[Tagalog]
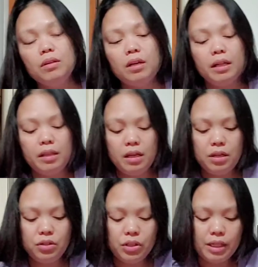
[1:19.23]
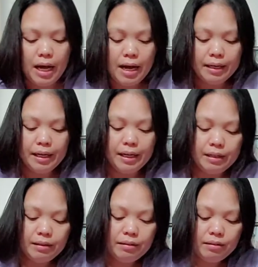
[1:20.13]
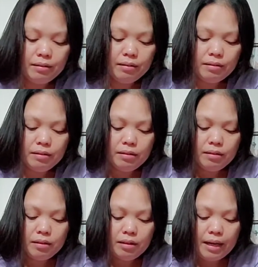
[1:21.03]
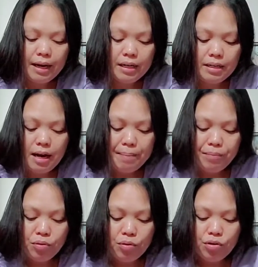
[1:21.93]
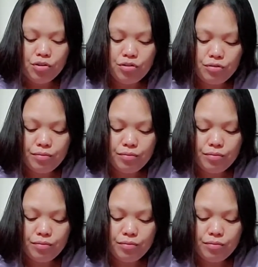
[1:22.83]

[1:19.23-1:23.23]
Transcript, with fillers: Nakatingin siya sa akin. Dahil nga po,